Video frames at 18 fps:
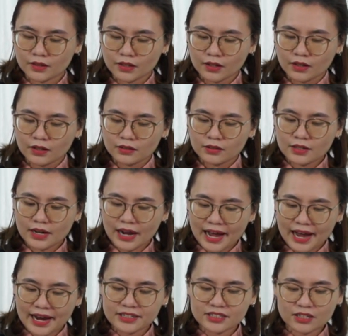Thứ
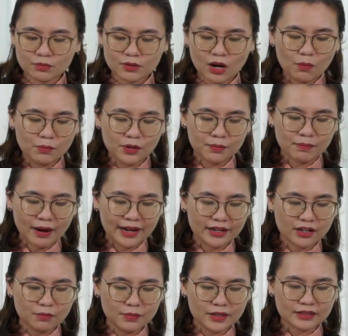hai trong câu 17
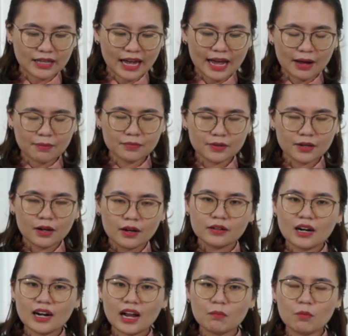câu 18
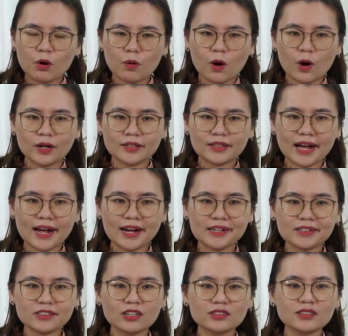đó là một hội
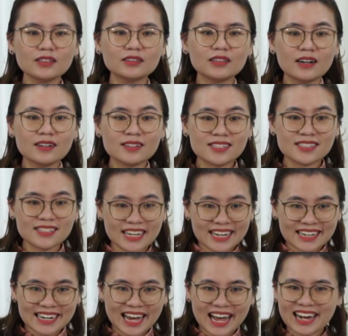thánh có tinh thần
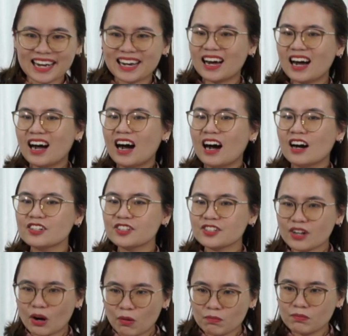siêng năng ở
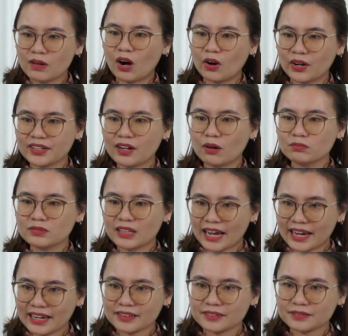trong mọi công tác.